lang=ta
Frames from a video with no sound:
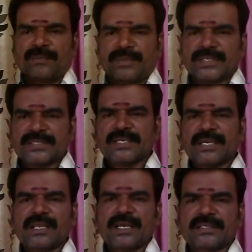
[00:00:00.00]
விருச்சிக
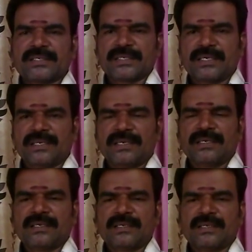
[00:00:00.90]
ராசிக்கு
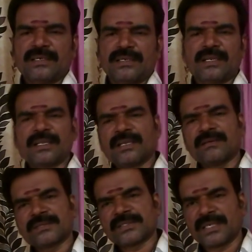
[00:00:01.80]
நிறைய
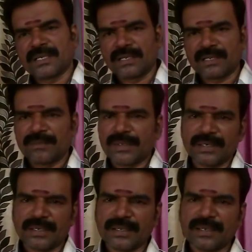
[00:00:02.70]
விஷயங்கள் கமா
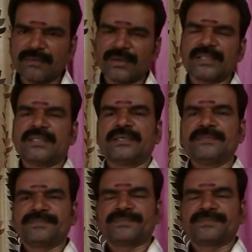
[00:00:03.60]
நிறைய வருது